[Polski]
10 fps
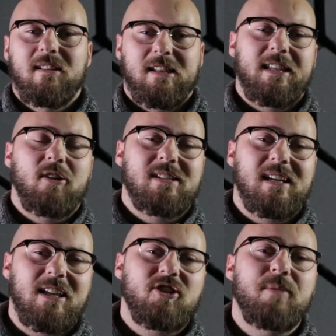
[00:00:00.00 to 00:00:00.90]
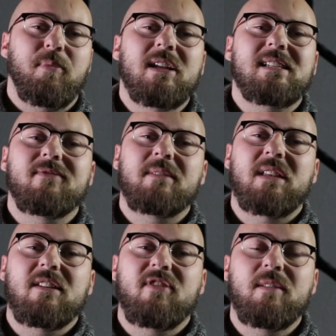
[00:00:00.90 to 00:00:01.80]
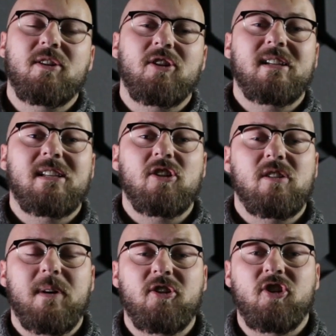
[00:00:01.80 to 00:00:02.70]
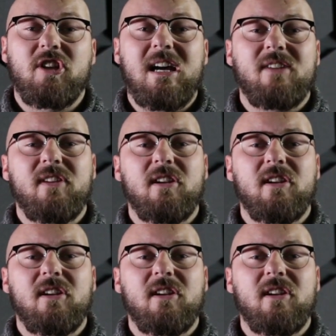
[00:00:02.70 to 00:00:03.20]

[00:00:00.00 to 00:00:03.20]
Dlatego serdecznie polecam Wam ten film, jeżeli chcecie zobaczyć, jak